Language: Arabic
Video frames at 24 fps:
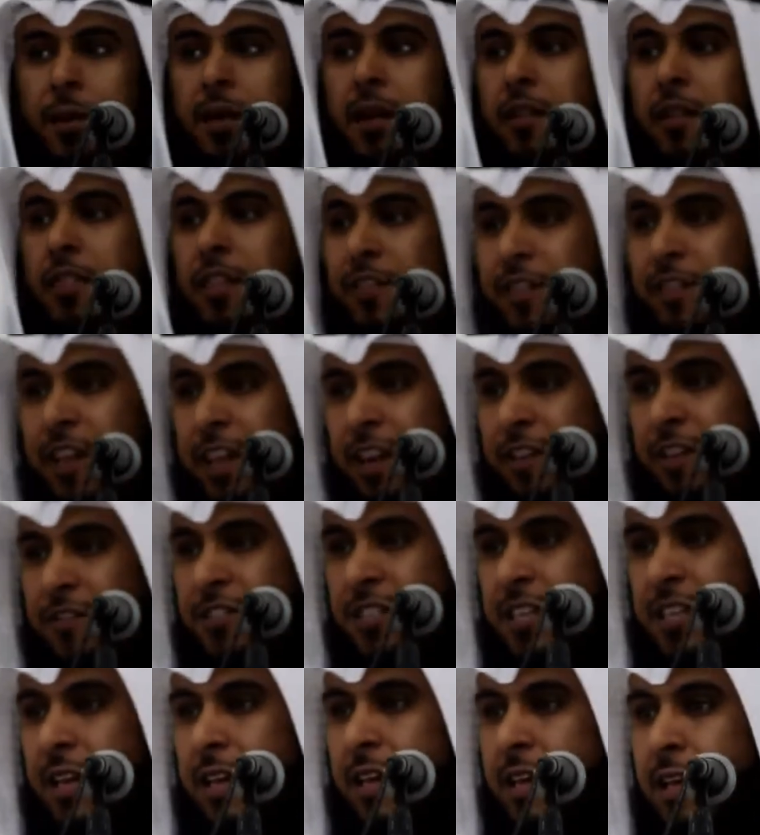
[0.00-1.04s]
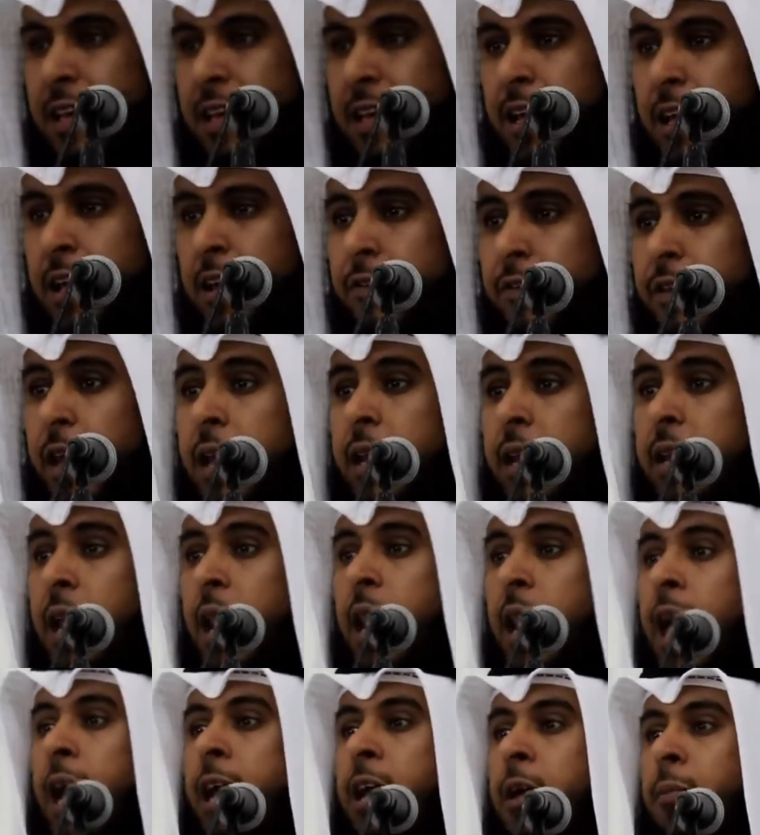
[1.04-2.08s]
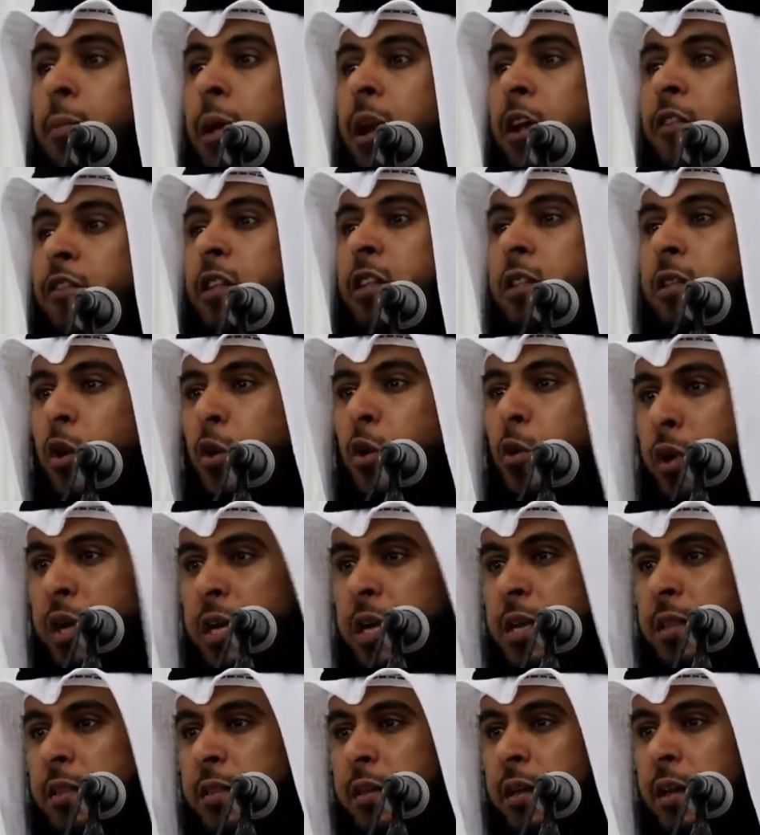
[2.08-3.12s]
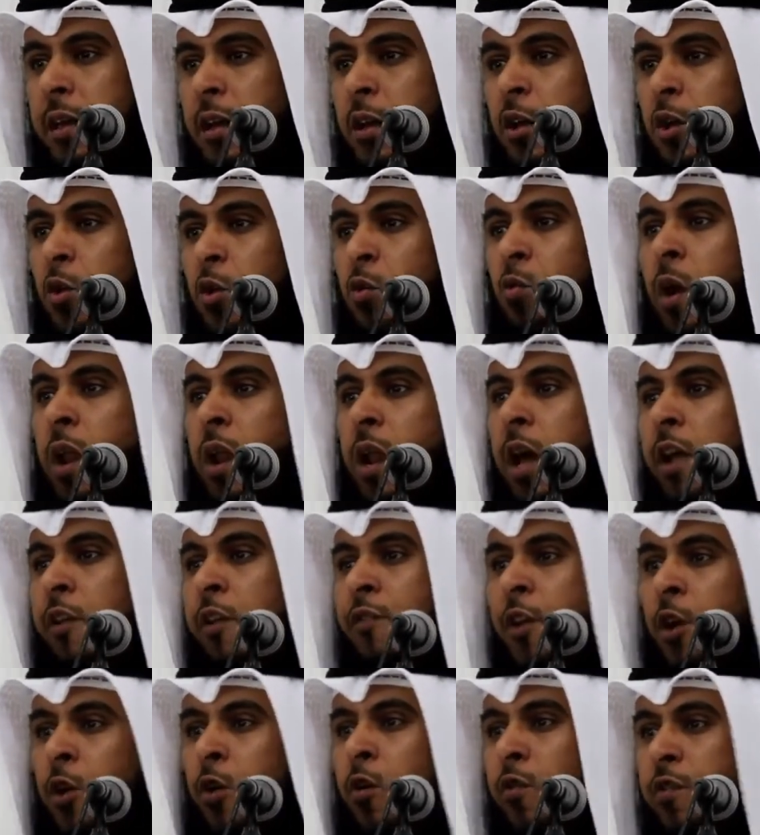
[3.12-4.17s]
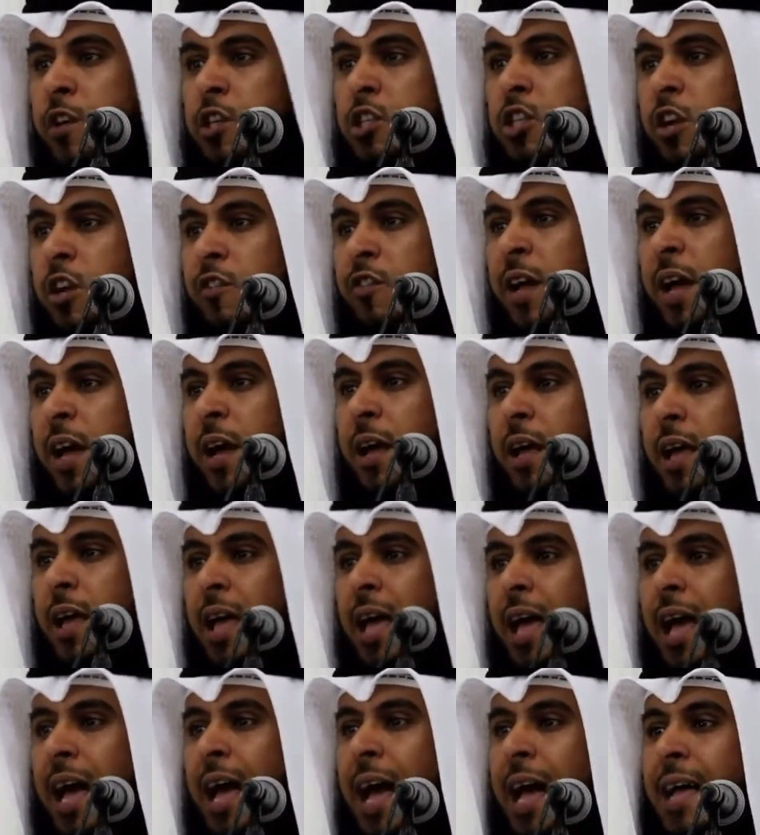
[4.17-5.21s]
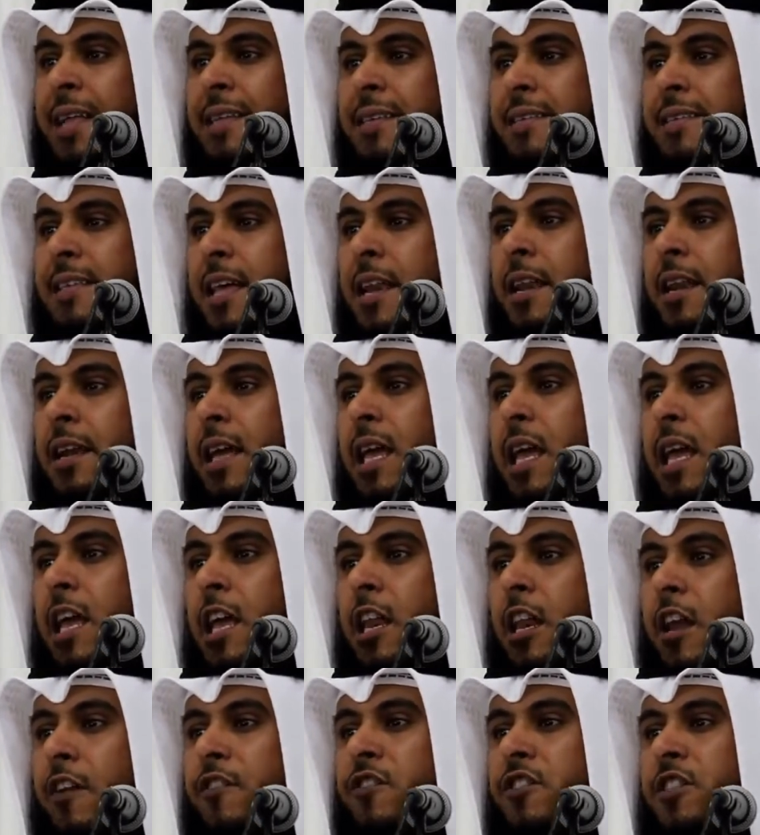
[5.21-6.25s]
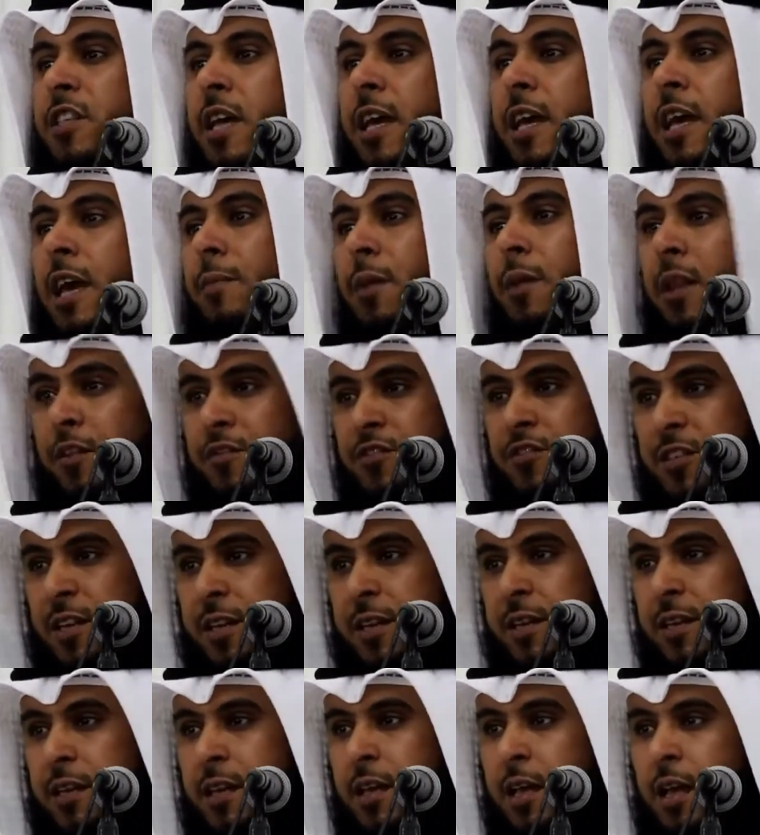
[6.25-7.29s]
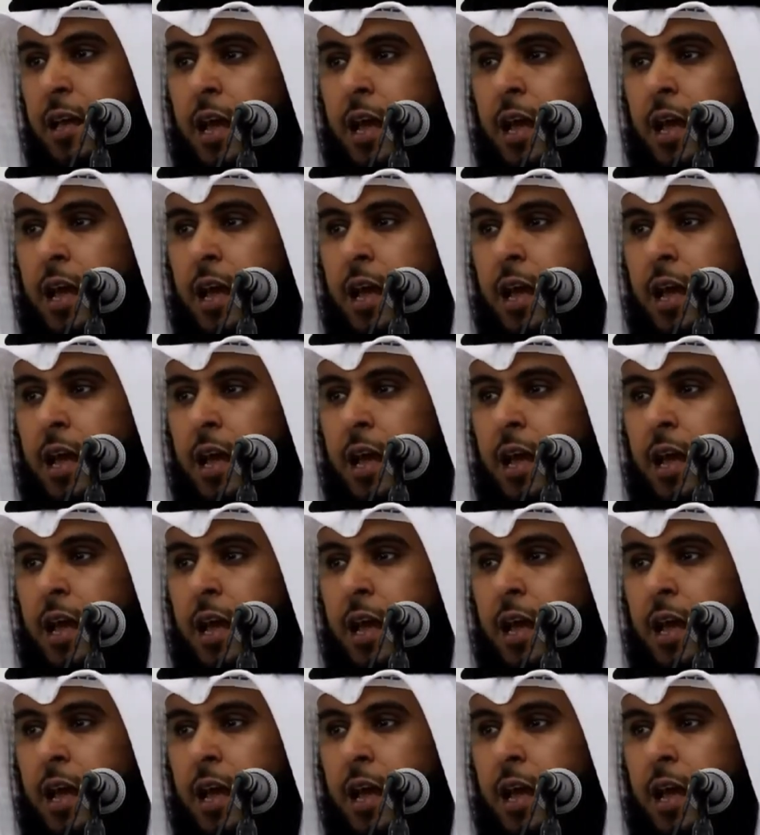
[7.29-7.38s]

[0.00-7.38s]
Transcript: المرض في نفسه فإن الأكمل في التوحيد والأنفع في الشفاء أن ترقي نفسك بنفسك